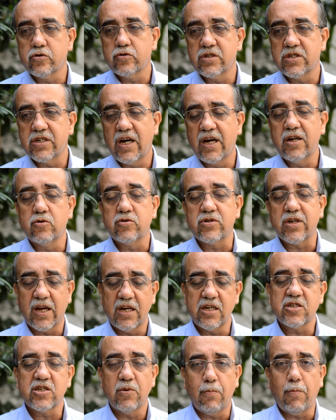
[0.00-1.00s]
todos os
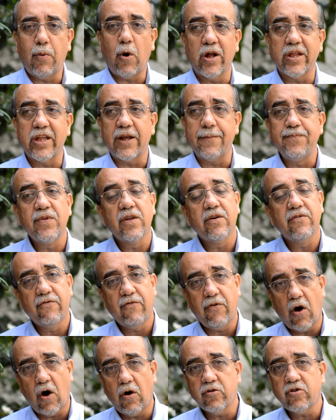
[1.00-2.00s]
anos, aqueles que podem,
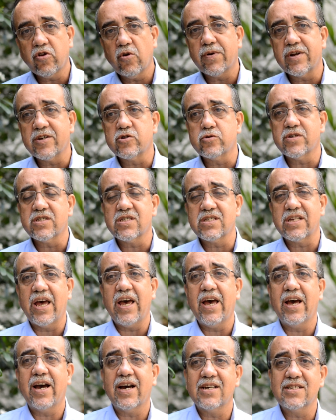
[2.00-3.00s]
voltam para
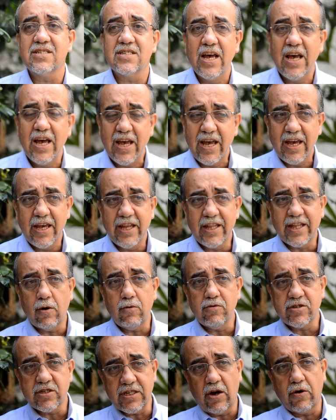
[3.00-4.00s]
suas terras.
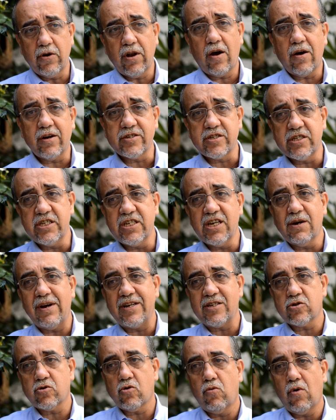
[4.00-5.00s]
Então estão na
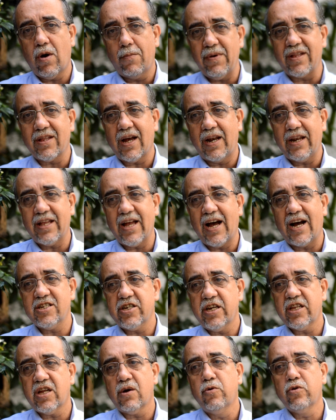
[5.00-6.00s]
Rocinha, mas com uma
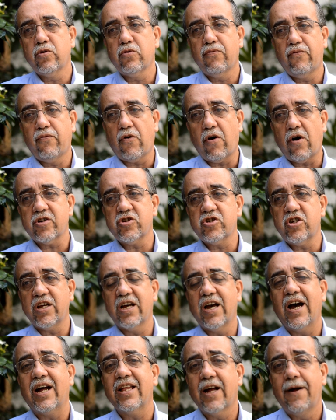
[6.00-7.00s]
mentalidade ainda muito
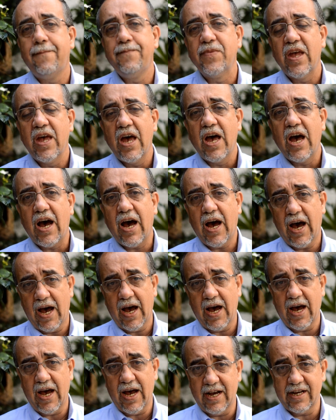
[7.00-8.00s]
forte ligada
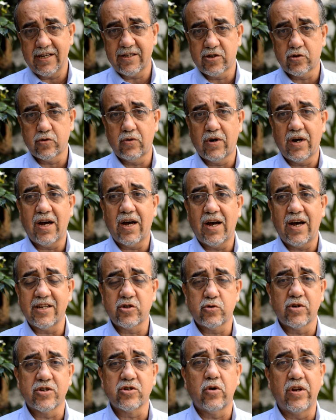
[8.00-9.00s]
a, a
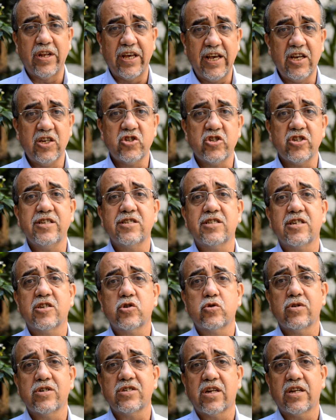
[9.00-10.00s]
sua, as suas
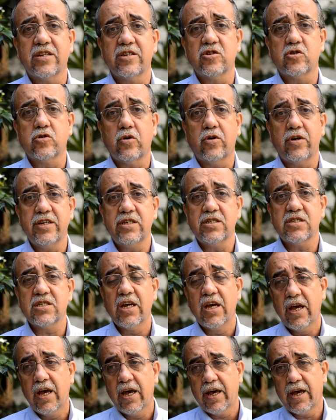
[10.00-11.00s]
origens, as suas
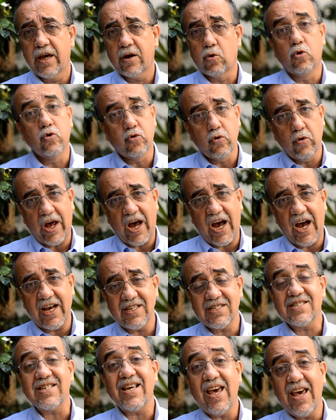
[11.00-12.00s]
tradições
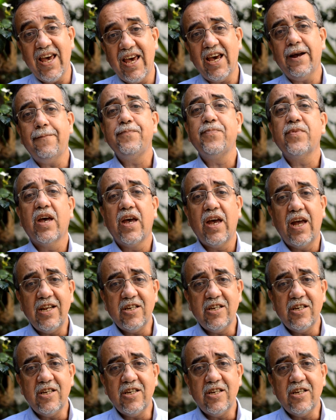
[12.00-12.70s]
culturais e